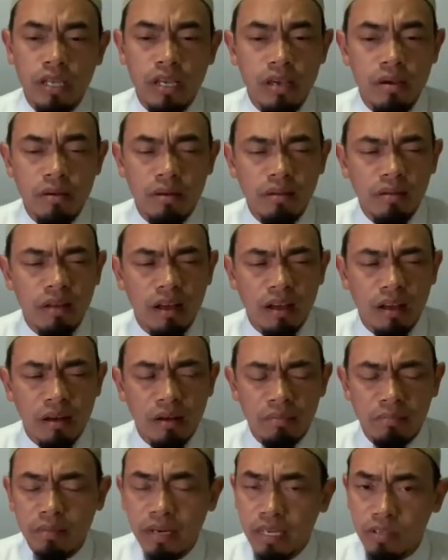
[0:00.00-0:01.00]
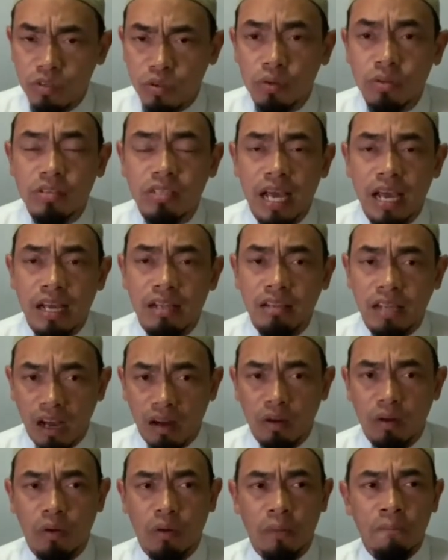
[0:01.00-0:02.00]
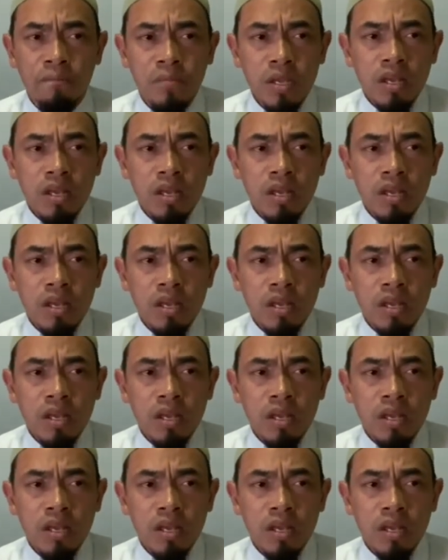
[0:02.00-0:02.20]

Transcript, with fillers: ที่ไม่สนใจทางโลก